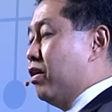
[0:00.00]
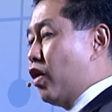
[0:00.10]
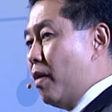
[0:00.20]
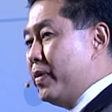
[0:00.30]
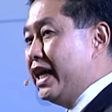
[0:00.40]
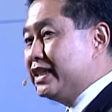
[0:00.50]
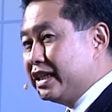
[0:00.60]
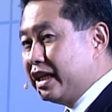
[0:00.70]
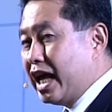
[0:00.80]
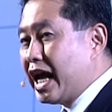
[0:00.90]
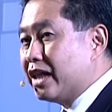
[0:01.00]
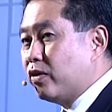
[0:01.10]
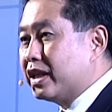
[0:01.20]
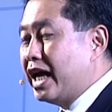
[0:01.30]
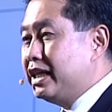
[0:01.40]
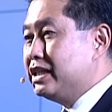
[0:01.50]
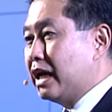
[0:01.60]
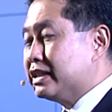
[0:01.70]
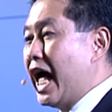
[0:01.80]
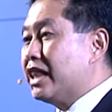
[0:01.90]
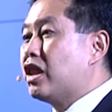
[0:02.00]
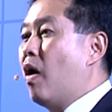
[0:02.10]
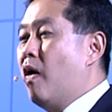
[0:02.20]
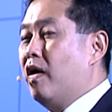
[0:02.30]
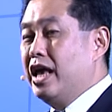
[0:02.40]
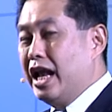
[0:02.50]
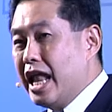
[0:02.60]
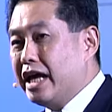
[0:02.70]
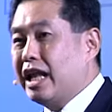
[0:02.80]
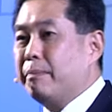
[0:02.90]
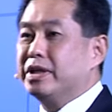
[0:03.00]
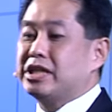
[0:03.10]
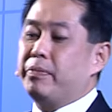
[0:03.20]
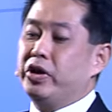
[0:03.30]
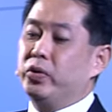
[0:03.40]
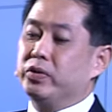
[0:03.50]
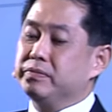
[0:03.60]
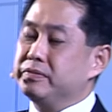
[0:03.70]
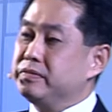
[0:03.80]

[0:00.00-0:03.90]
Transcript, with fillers: รอเพียงจินตนาการของท่านที่จะสานต่อและนำไปใช้ประโยชน์